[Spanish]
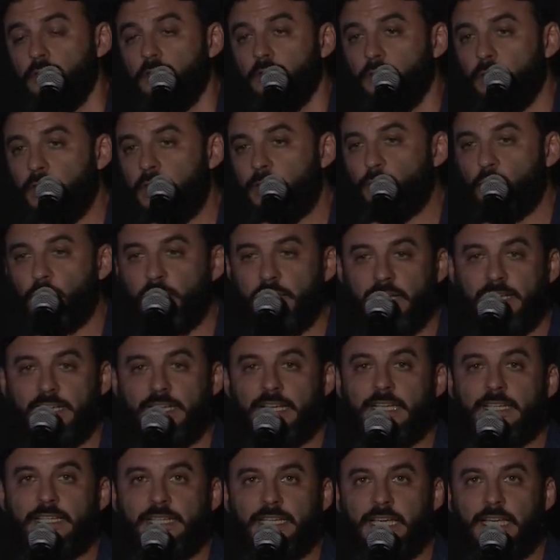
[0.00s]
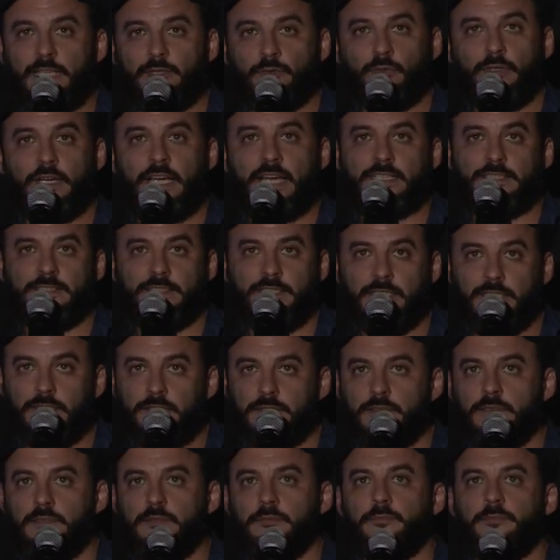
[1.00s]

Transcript: de una mujer que alquila su casa